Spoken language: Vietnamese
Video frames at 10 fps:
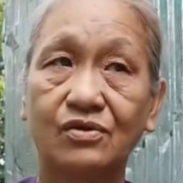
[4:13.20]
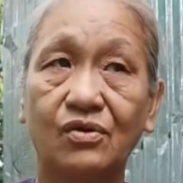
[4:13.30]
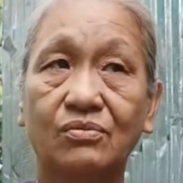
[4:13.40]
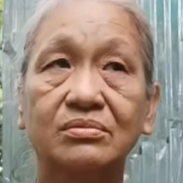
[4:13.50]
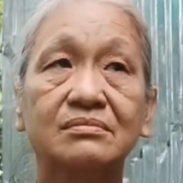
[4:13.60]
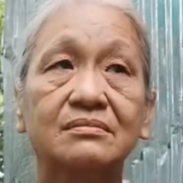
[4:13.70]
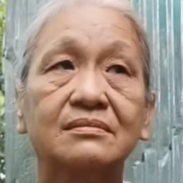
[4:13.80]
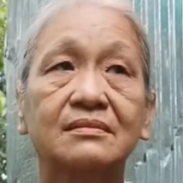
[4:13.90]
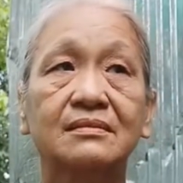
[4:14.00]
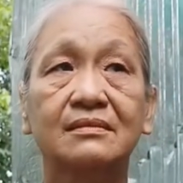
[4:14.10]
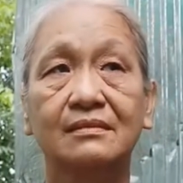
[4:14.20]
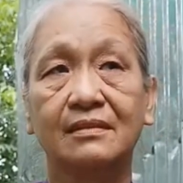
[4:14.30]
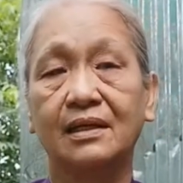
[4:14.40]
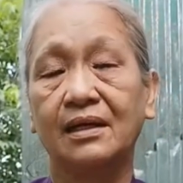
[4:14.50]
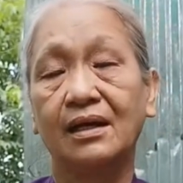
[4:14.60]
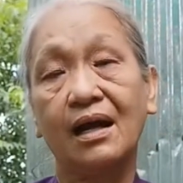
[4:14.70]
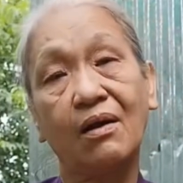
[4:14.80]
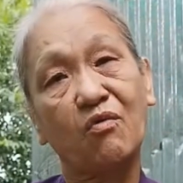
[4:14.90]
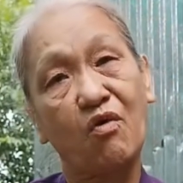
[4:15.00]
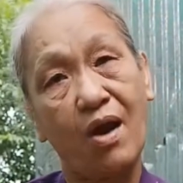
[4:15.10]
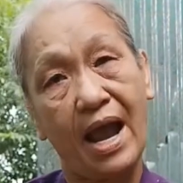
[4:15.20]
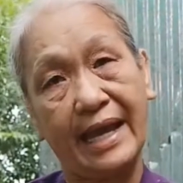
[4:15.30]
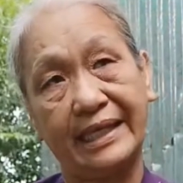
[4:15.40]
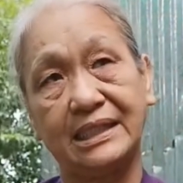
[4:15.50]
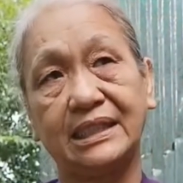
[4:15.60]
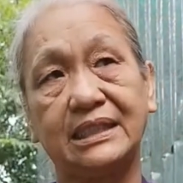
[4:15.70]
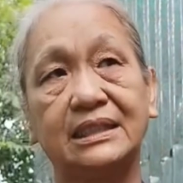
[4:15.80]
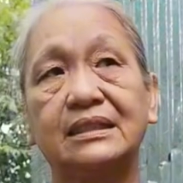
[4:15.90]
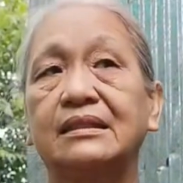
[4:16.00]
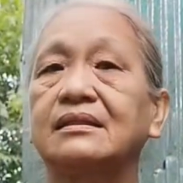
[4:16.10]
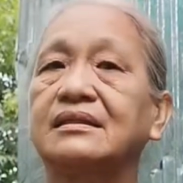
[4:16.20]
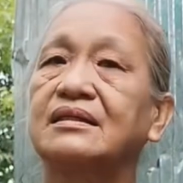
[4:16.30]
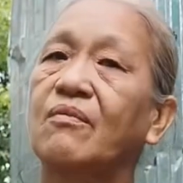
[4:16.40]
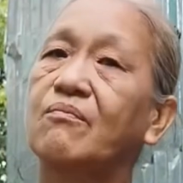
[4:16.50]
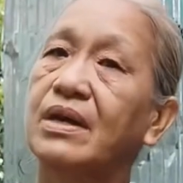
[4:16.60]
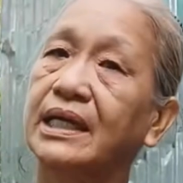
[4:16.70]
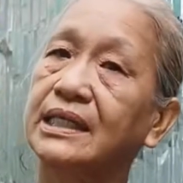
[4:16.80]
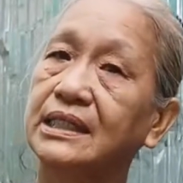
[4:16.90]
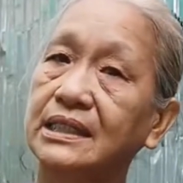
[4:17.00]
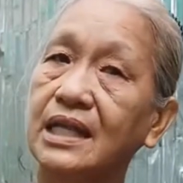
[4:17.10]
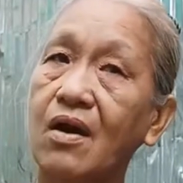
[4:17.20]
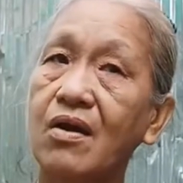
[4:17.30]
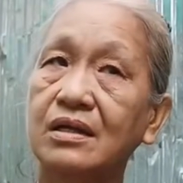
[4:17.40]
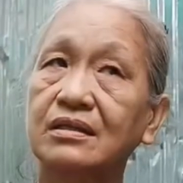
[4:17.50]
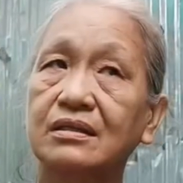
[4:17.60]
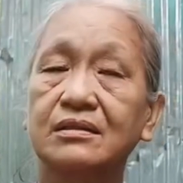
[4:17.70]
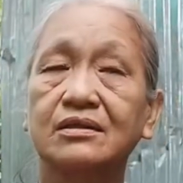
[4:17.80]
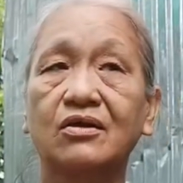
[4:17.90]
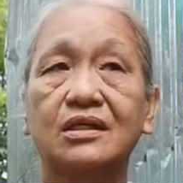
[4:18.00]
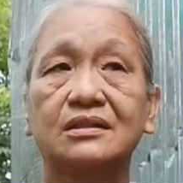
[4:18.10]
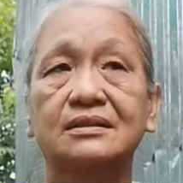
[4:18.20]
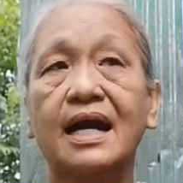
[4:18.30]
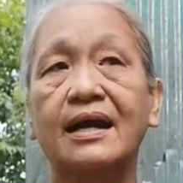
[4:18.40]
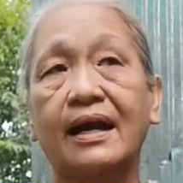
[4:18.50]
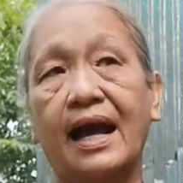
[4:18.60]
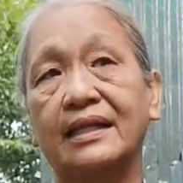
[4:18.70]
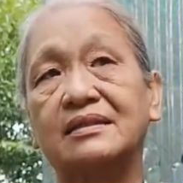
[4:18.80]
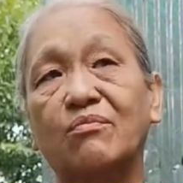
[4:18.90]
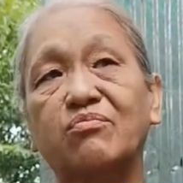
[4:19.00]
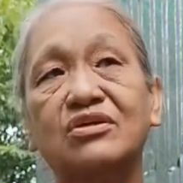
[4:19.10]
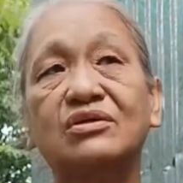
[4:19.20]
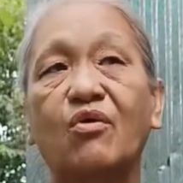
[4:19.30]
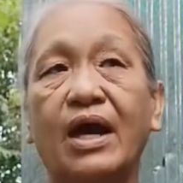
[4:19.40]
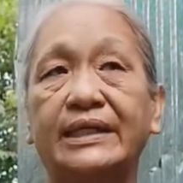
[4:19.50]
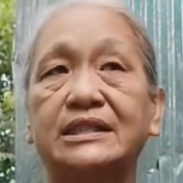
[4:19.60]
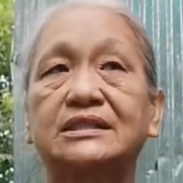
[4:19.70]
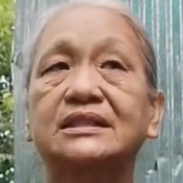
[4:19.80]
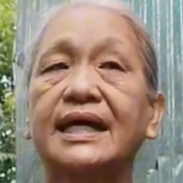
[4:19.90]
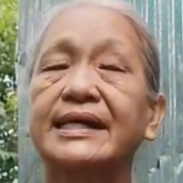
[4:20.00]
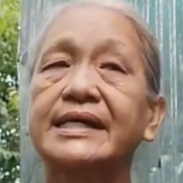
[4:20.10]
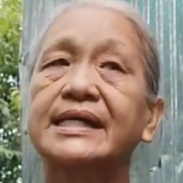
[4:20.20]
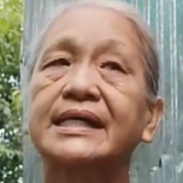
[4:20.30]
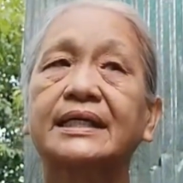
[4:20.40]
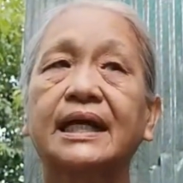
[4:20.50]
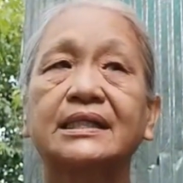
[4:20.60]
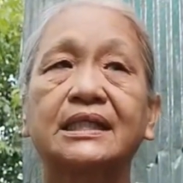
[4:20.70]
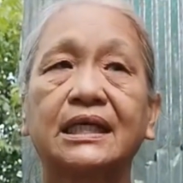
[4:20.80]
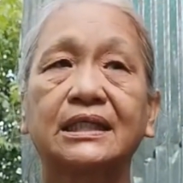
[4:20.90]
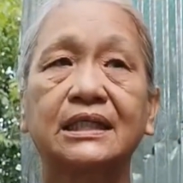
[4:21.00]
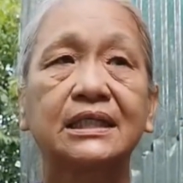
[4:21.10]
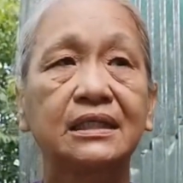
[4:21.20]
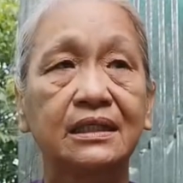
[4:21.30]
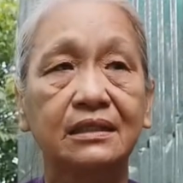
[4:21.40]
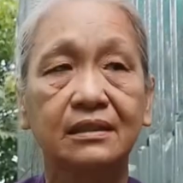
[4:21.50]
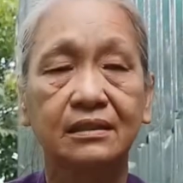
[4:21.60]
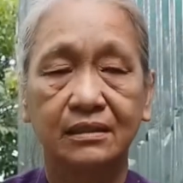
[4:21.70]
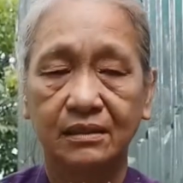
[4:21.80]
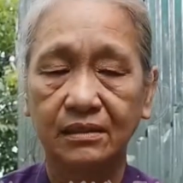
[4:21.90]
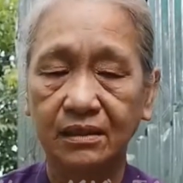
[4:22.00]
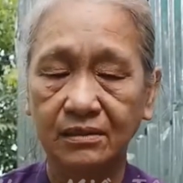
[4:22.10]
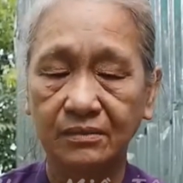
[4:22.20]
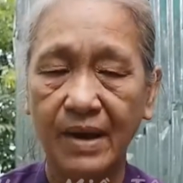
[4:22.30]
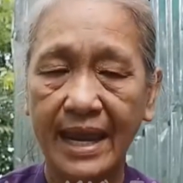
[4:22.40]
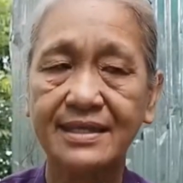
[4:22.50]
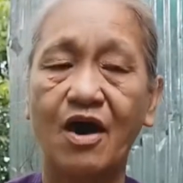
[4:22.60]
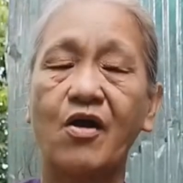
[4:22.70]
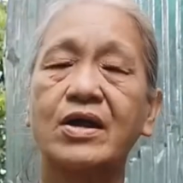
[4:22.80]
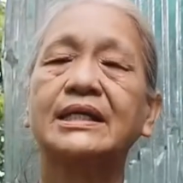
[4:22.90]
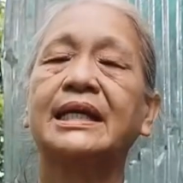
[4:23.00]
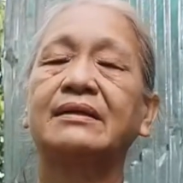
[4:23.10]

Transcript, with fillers: thì à, cái vị này cũng không ngoài gì trong mấy cái vị đó cho nên tất cả trong nước ngoài nước thấy cái gì